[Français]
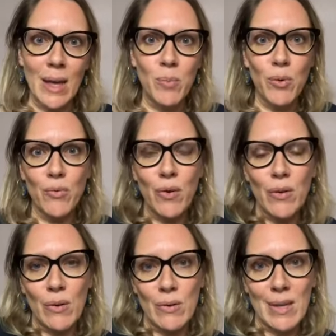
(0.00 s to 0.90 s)
Et pour
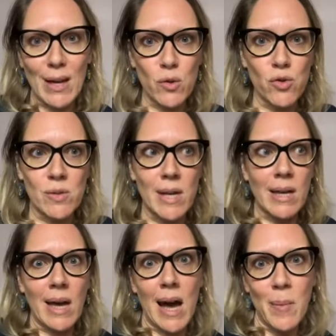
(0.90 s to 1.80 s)
vendre quelque chose
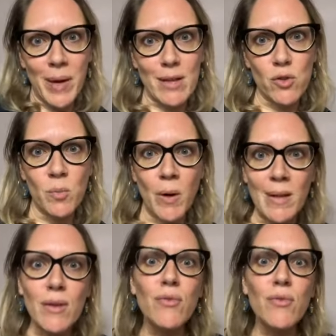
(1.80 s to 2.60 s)
derrière après un sommet en ligne,